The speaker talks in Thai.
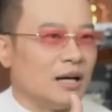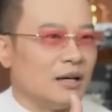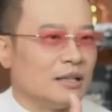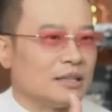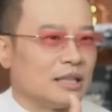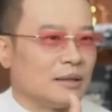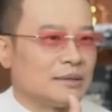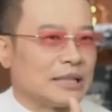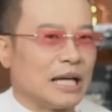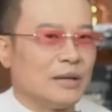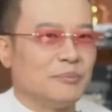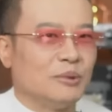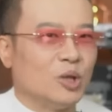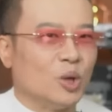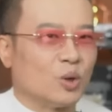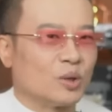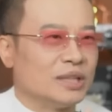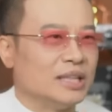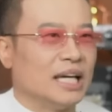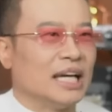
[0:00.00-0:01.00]
ทั้งไตรปิฎ
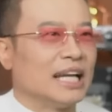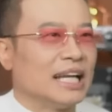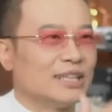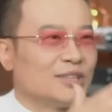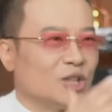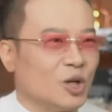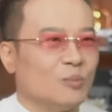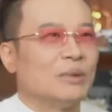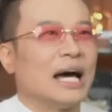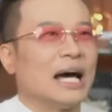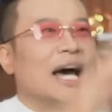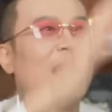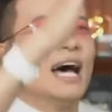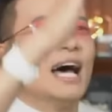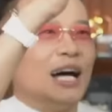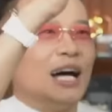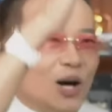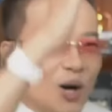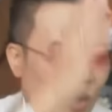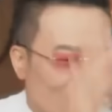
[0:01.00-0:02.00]
กเขียนแล้วจบละ
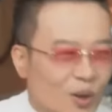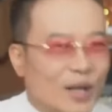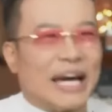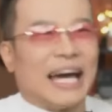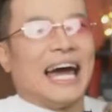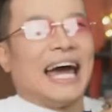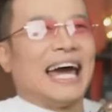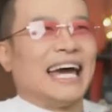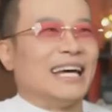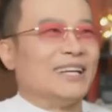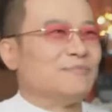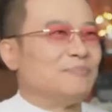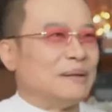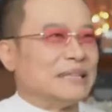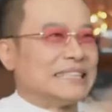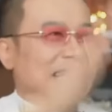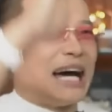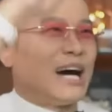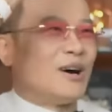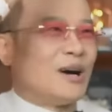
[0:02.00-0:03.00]
โอเค พระ
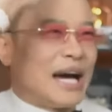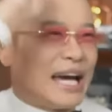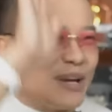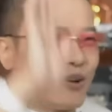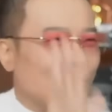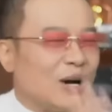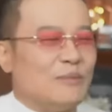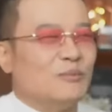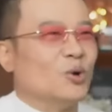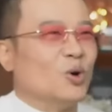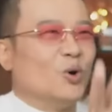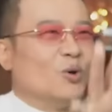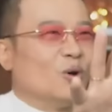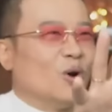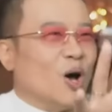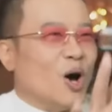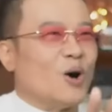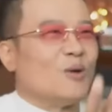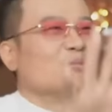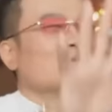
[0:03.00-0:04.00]
เจ้าให้ความรู้
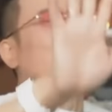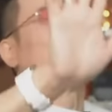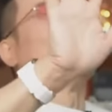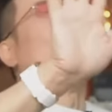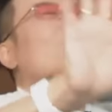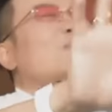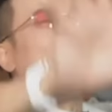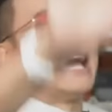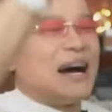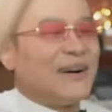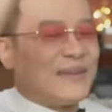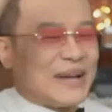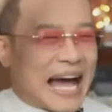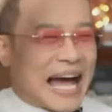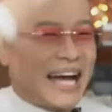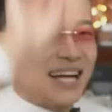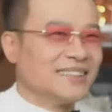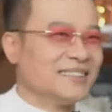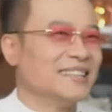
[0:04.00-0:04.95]
โลกจบแล้วนะ